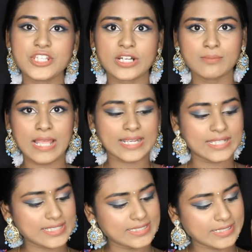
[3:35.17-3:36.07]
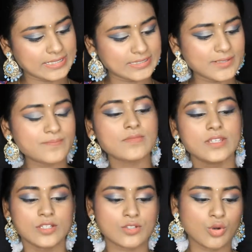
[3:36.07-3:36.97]
ஜெட் பிளாக்காக தான் இருக்குது
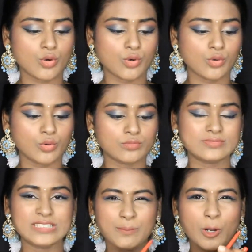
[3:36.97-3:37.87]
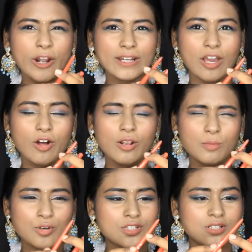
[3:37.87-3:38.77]
ஸோ இந்த ப்ராடக்ட்
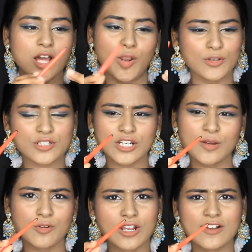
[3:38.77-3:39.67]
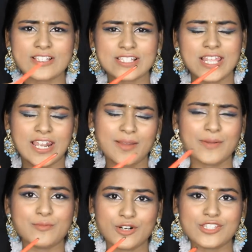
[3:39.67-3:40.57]
ஆல்மோஸ்ட் ஆல்மோஸ்ட் இல்லை முக்கால்வாசி
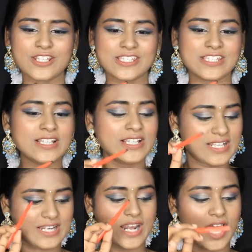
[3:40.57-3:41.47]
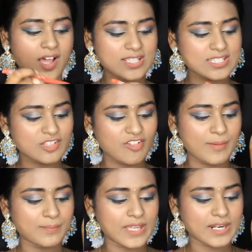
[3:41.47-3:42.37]
எல்லாமே முடிஞ்சிருச்சு லாஸ்ட்டு
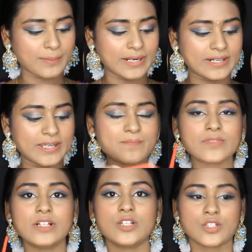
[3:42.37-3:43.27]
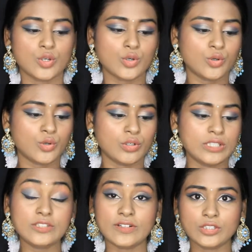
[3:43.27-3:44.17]
ஸ்வைப் தான் நான் பண்ணுறேன் ஸோ
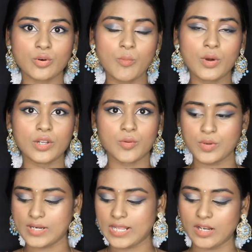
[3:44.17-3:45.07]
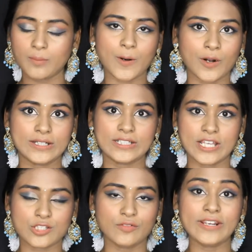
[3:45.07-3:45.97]
இது வந்து ரொம்ப ரொம்ப நல்ல
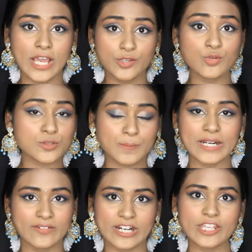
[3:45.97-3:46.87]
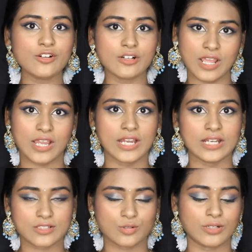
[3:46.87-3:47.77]
ப்ராடக்ட்டுன்னு நான் சொல்வேன் நான் யூஸ் பண்ண வரையும் நான்
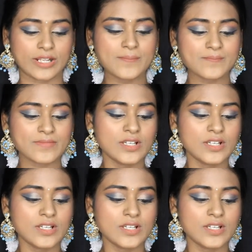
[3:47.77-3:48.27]
சொல்கிறேன்